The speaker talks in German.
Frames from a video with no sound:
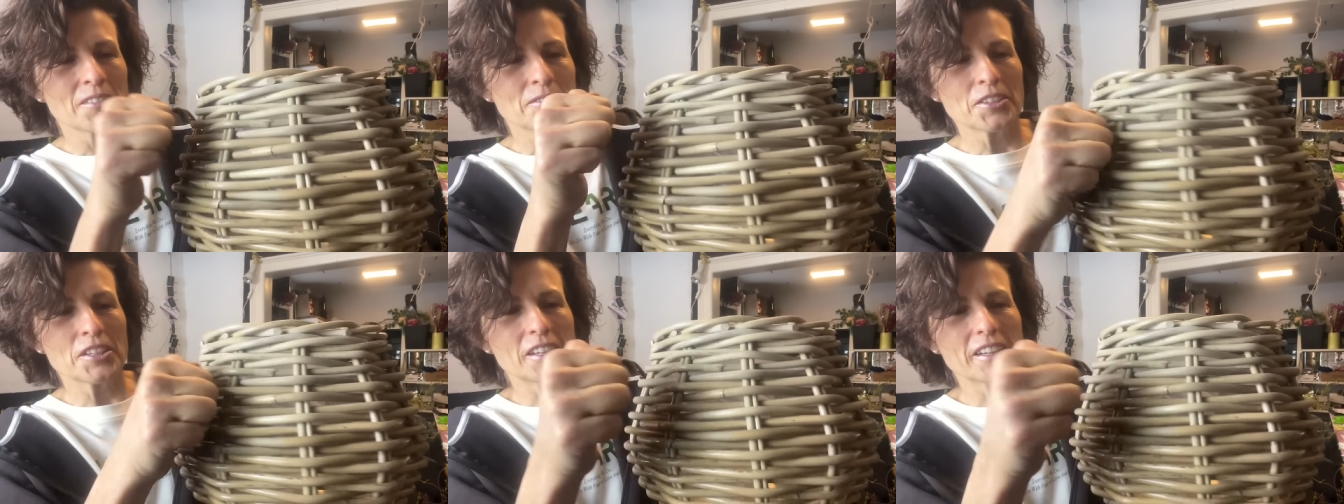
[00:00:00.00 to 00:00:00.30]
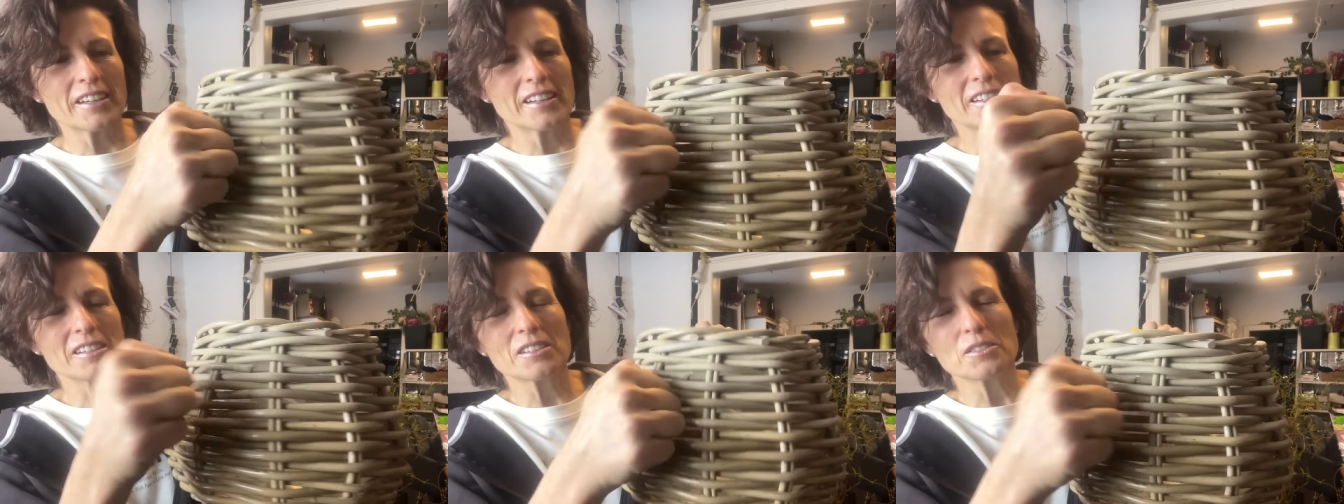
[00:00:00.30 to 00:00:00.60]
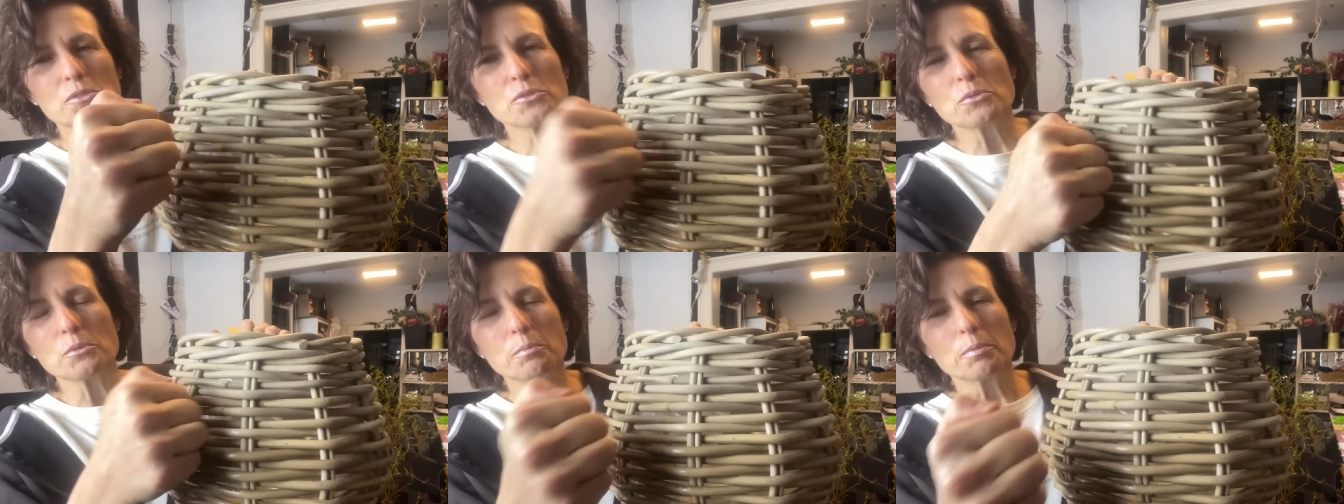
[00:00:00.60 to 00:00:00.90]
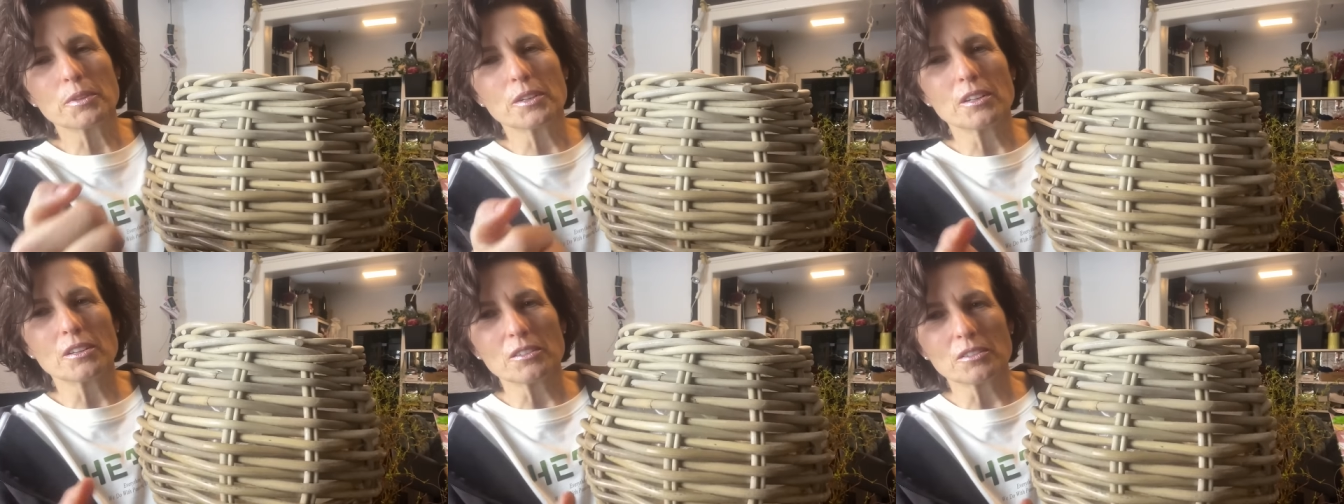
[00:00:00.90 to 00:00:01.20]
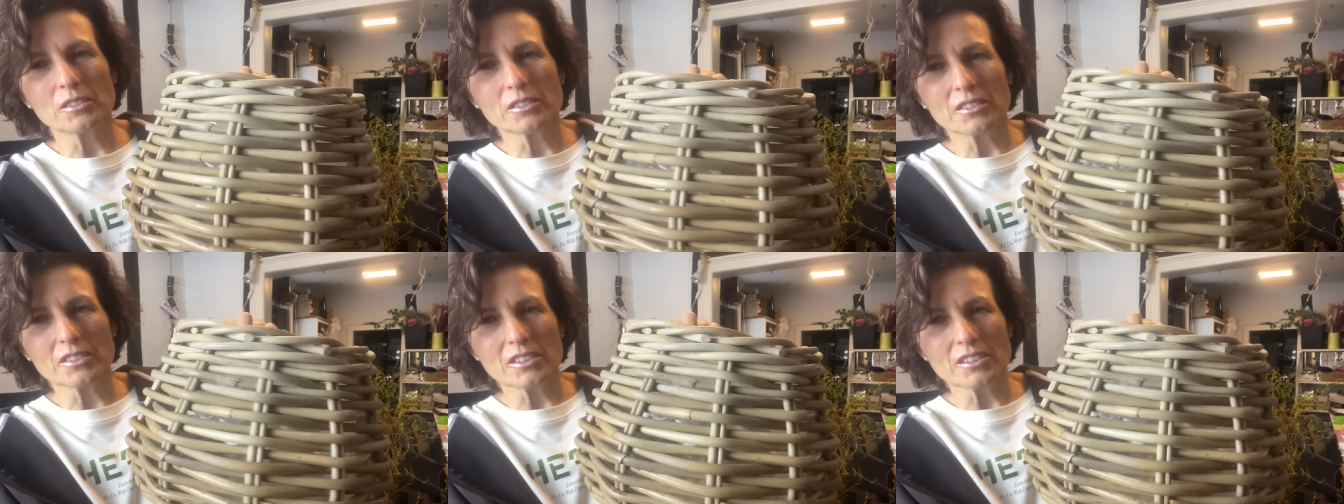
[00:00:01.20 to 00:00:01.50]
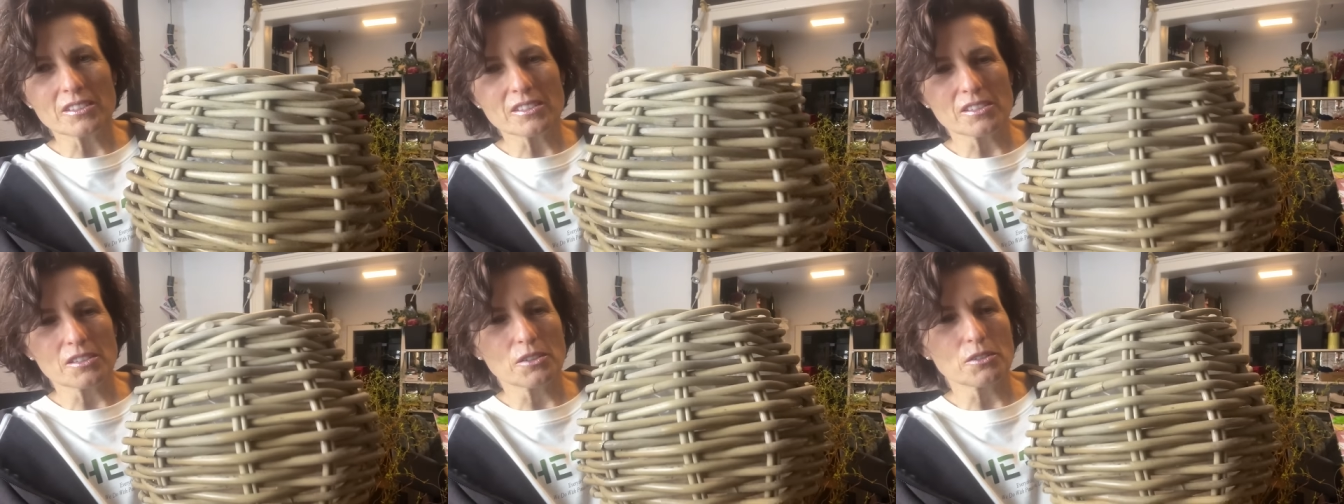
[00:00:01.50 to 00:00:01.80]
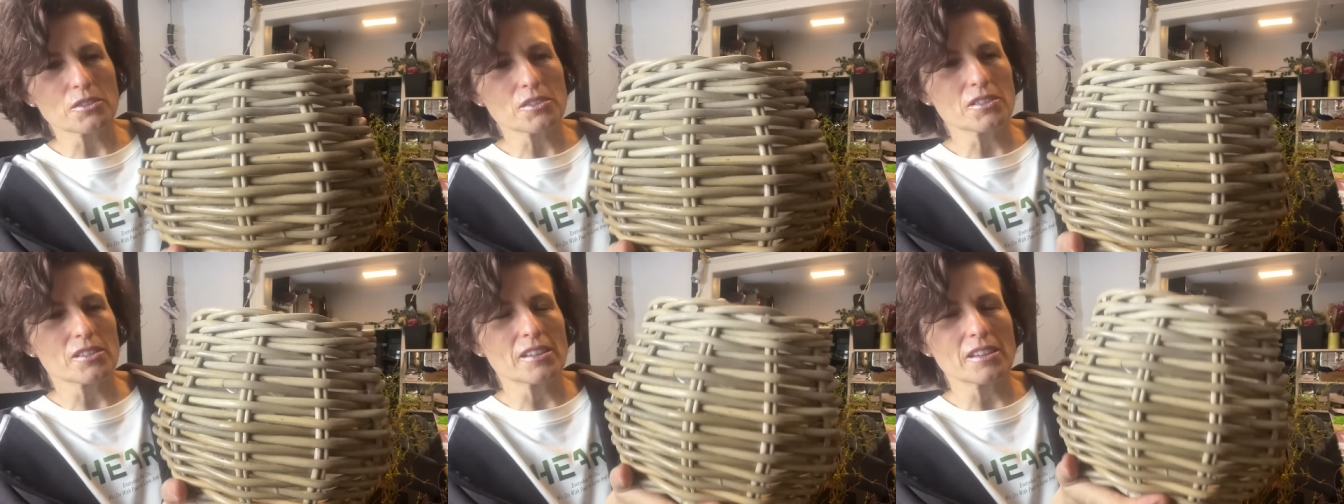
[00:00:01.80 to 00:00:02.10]
die hält super und die ist
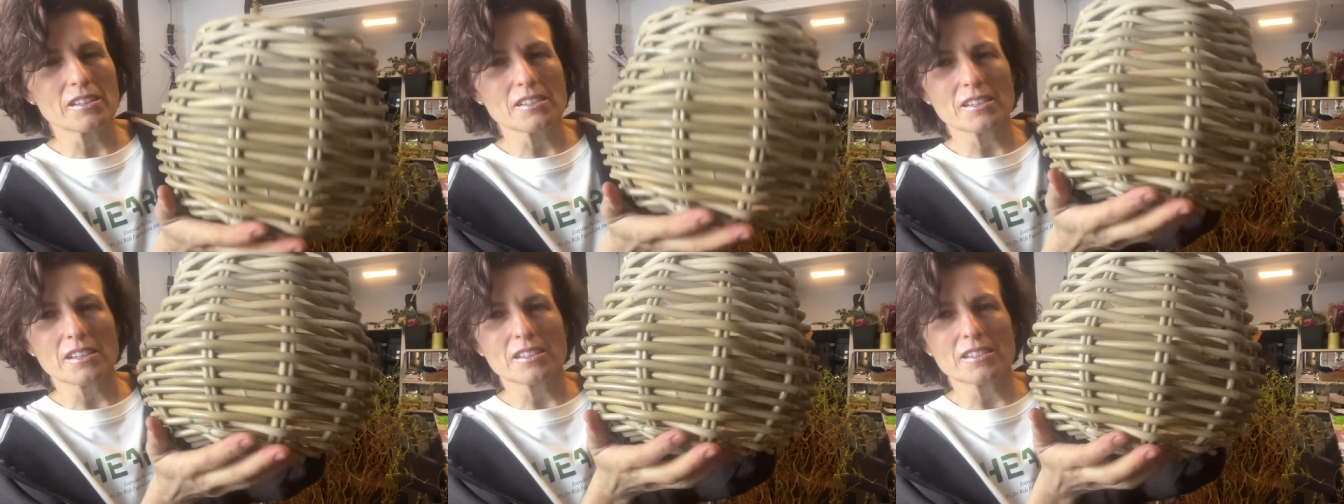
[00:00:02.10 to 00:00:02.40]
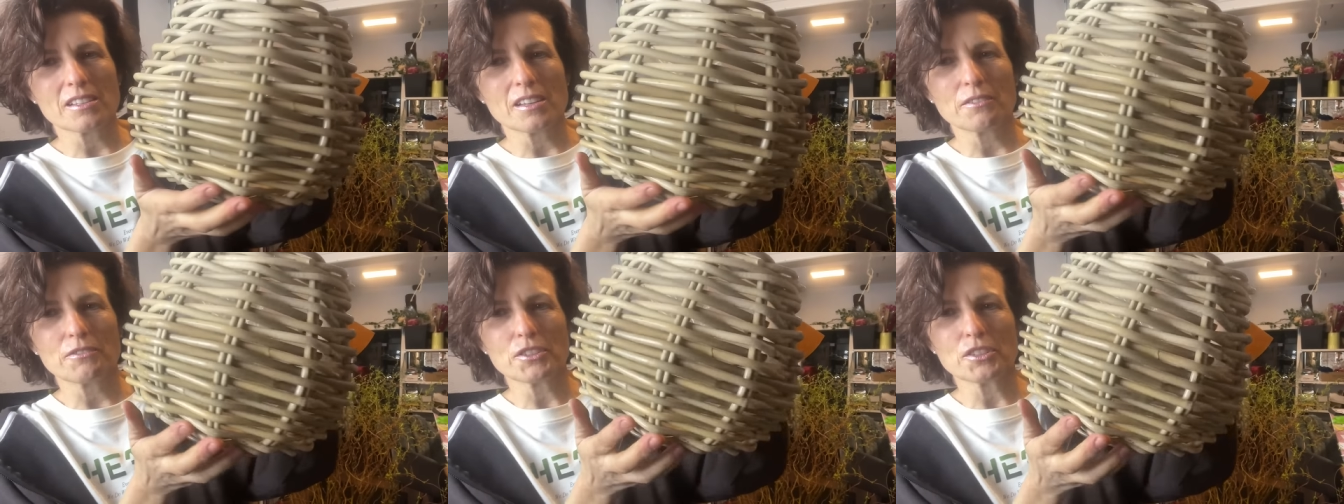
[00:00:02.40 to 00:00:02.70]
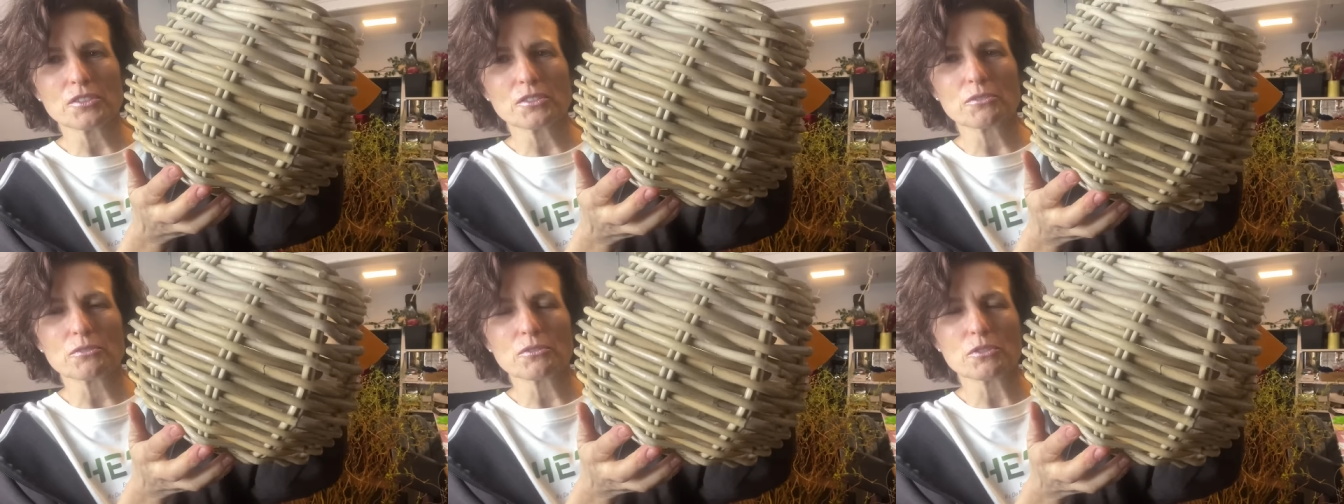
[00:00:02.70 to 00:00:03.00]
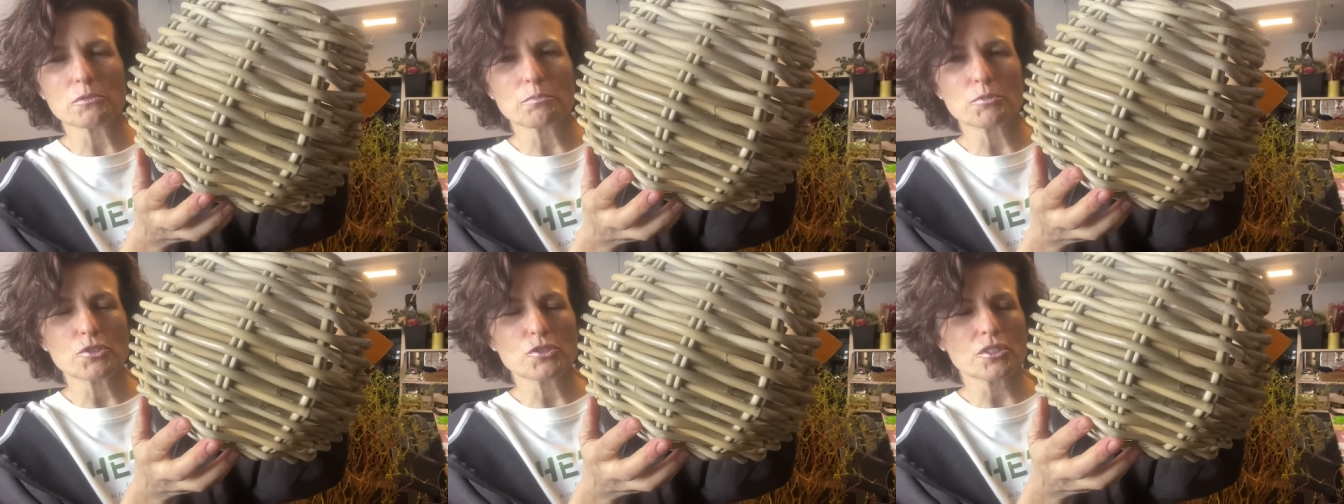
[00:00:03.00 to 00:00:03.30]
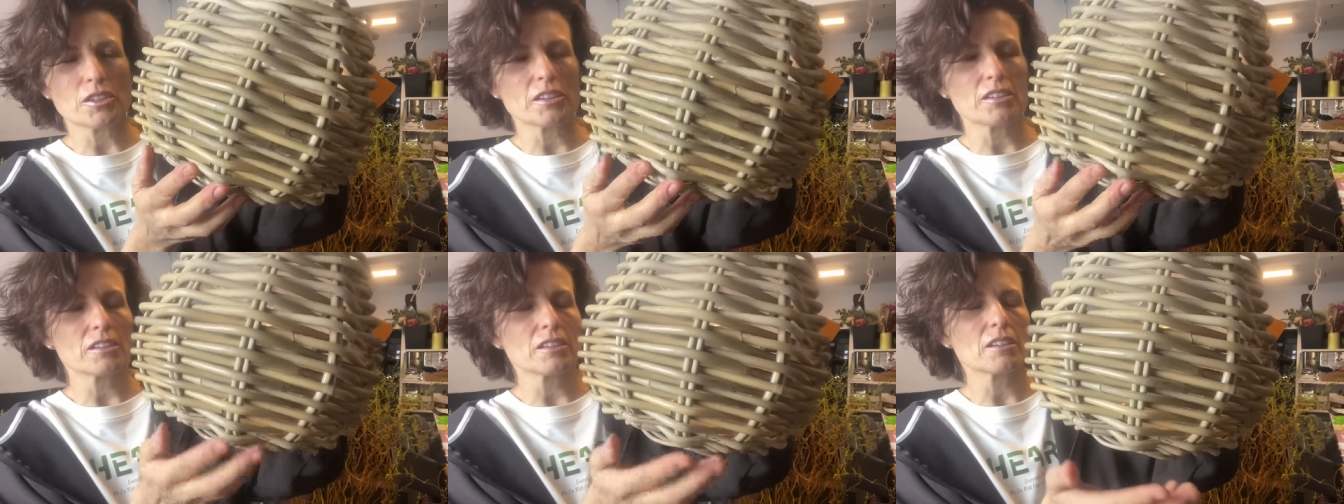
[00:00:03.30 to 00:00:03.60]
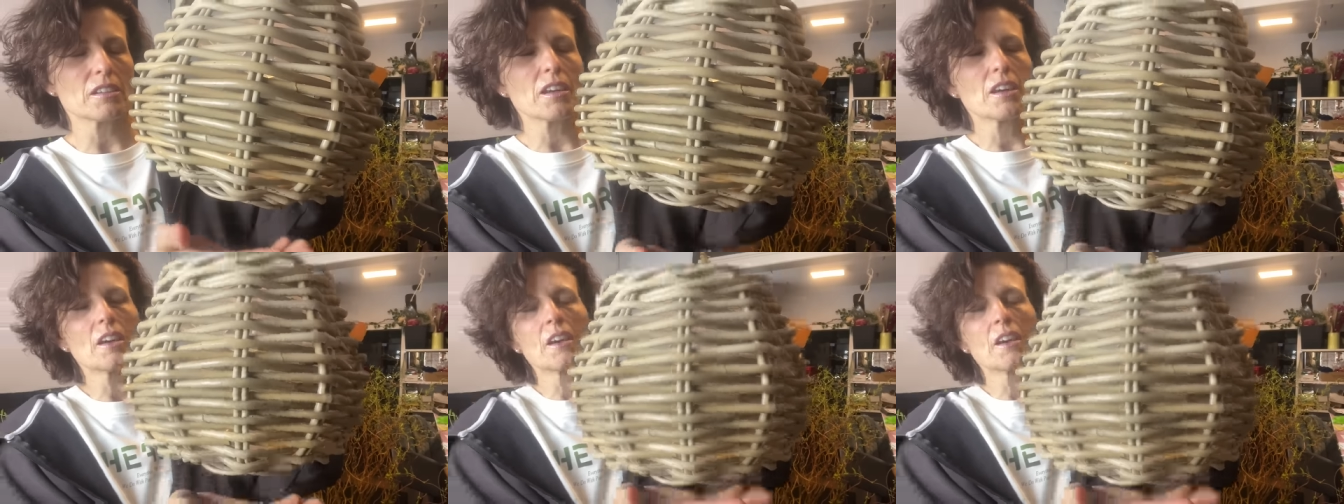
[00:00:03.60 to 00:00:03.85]
auch sehr, sehr, sehr witterungsbeständig.